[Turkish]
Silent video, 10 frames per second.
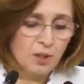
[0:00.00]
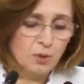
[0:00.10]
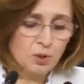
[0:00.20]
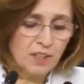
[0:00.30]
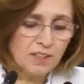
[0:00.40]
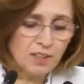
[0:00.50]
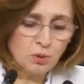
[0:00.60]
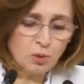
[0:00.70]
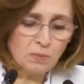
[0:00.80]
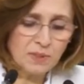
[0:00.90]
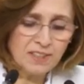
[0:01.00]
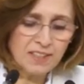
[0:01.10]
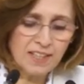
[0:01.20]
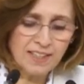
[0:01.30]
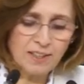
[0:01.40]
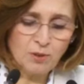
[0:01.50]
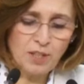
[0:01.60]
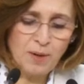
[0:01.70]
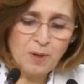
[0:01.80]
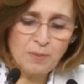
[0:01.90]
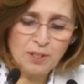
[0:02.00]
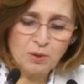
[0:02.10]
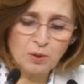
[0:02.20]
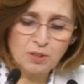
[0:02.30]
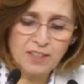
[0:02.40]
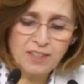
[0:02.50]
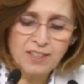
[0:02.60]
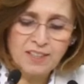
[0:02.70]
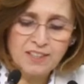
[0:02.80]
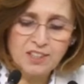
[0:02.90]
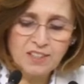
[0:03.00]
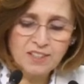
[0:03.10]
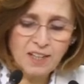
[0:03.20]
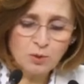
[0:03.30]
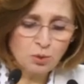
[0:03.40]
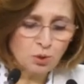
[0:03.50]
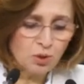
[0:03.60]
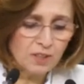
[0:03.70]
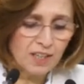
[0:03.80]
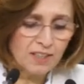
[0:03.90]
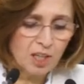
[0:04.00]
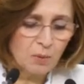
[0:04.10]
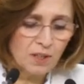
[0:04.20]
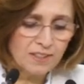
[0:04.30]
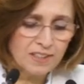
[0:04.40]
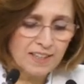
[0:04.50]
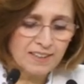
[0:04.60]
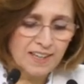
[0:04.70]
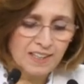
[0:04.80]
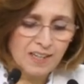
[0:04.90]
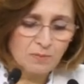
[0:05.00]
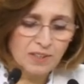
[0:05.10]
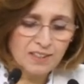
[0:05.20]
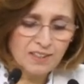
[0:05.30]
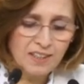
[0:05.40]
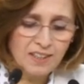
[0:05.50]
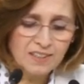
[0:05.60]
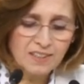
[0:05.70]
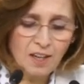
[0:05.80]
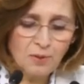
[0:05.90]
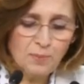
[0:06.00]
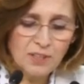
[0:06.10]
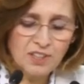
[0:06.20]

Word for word: Üzerinde durulması gereken önemli bir nokta, cinsel suç olarak kabul edilen eylemlerin saf bir